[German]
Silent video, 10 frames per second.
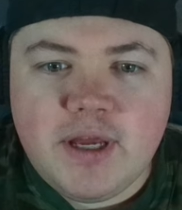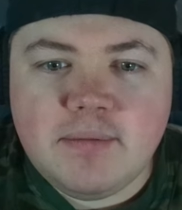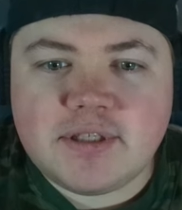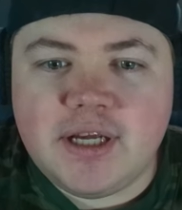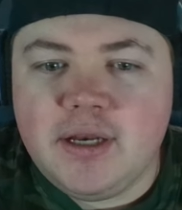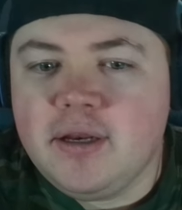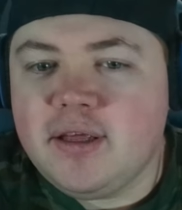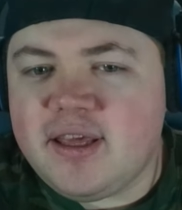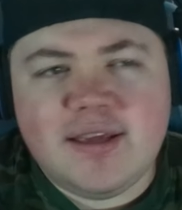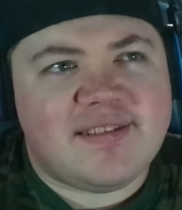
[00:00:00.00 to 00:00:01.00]
gibt's in,
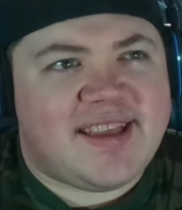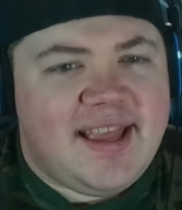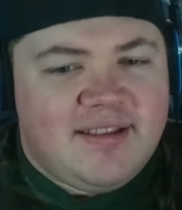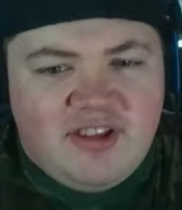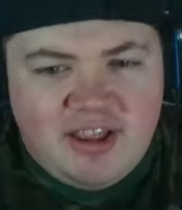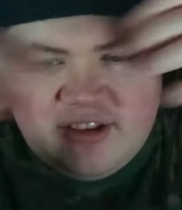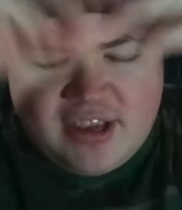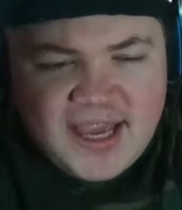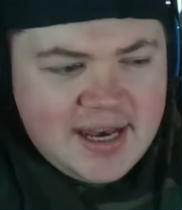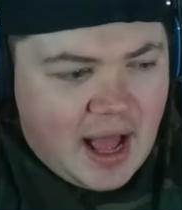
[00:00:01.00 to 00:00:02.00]
in, in
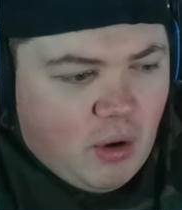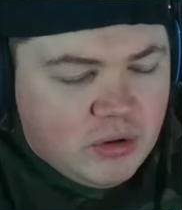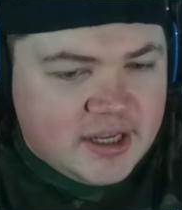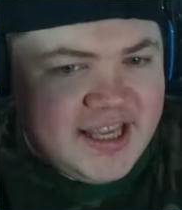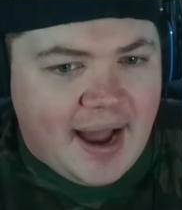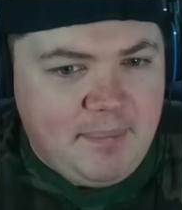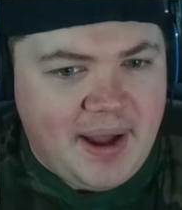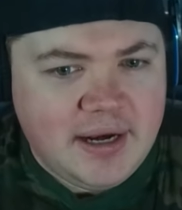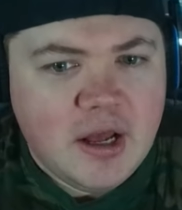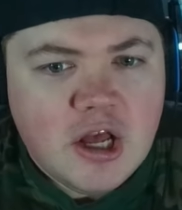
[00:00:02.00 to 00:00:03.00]
China oder
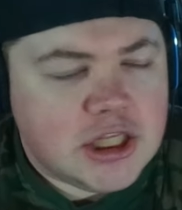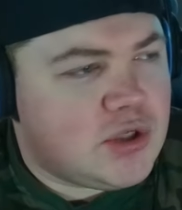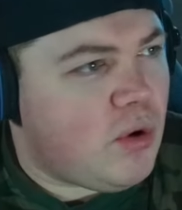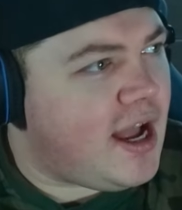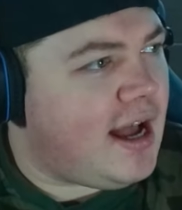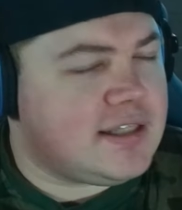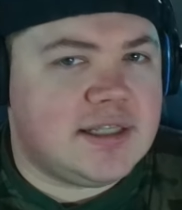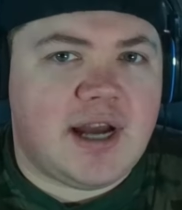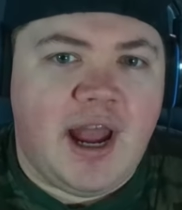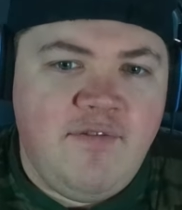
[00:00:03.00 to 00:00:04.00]
Japan so krasse
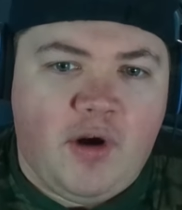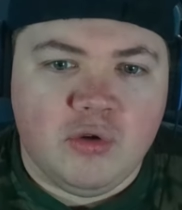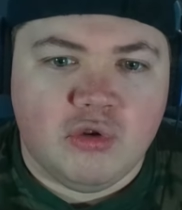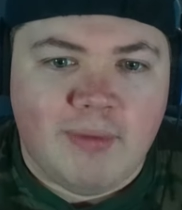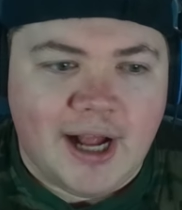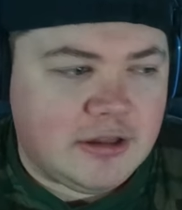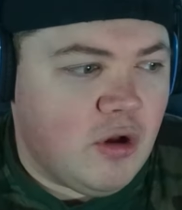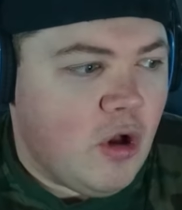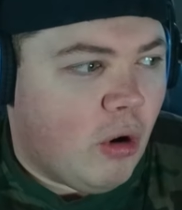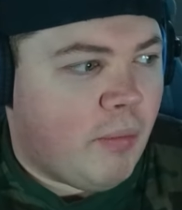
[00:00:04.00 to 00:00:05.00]
Greifautomaten
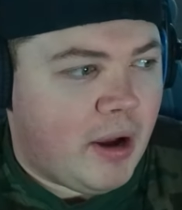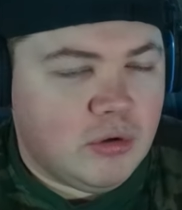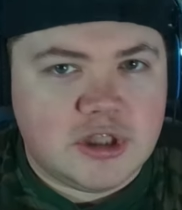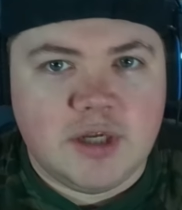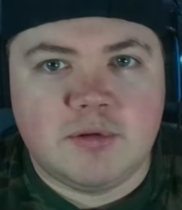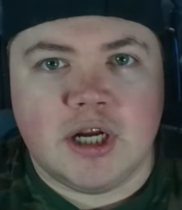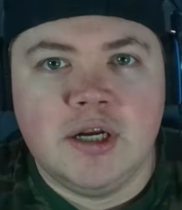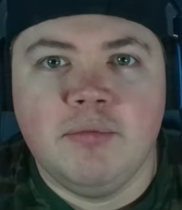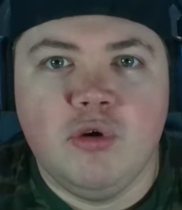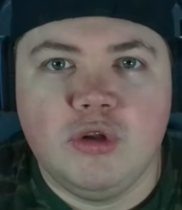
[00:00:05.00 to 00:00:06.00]
und bei uns gibt's halt
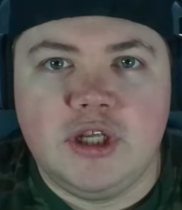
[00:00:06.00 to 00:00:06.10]
immer nur